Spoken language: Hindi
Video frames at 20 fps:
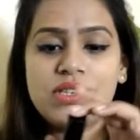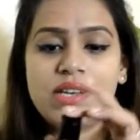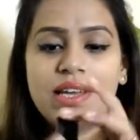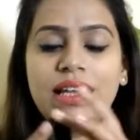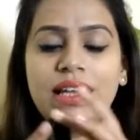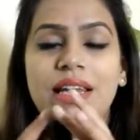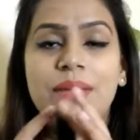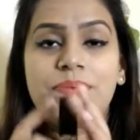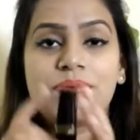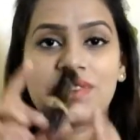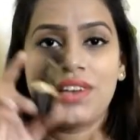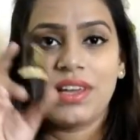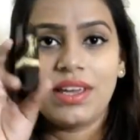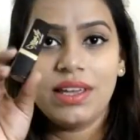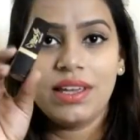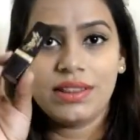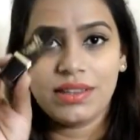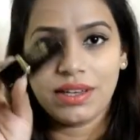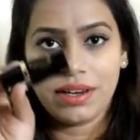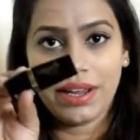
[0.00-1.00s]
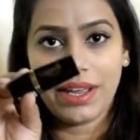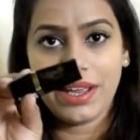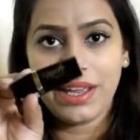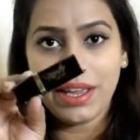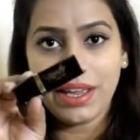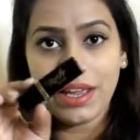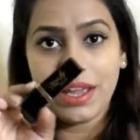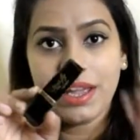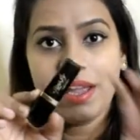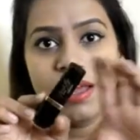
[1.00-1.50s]
की लिपस्टिक की तरह ही
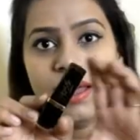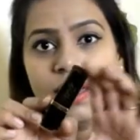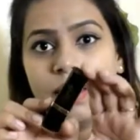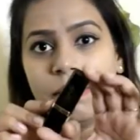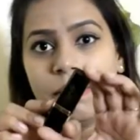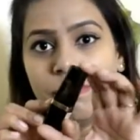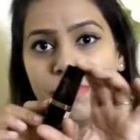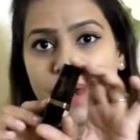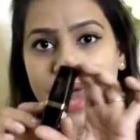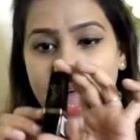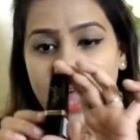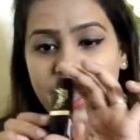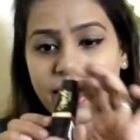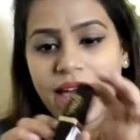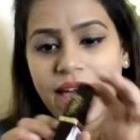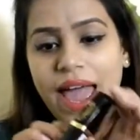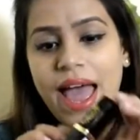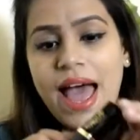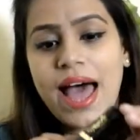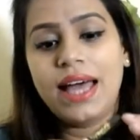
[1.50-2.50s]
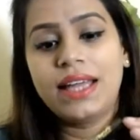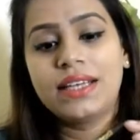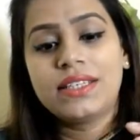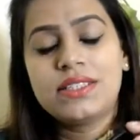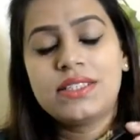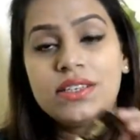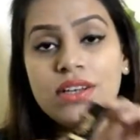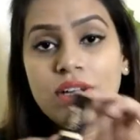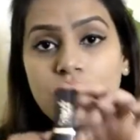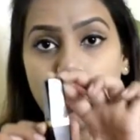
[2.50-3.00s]
ब्लैक एंड
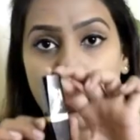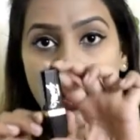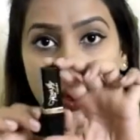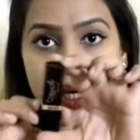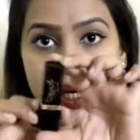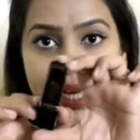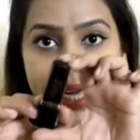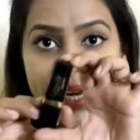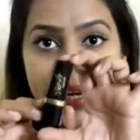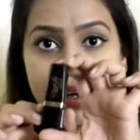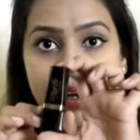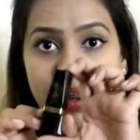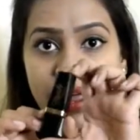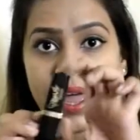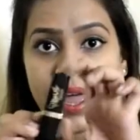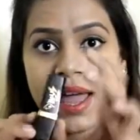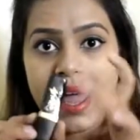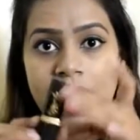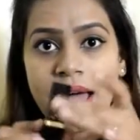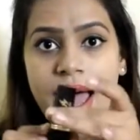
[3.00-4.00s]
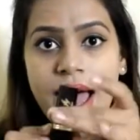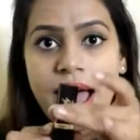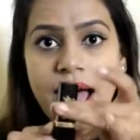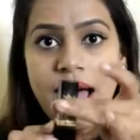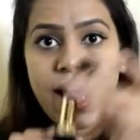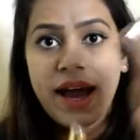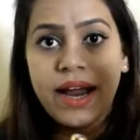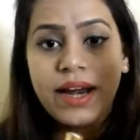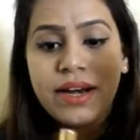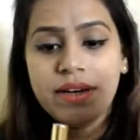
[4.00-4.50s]
गोल्डन
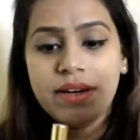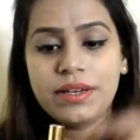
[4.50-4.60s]
एंड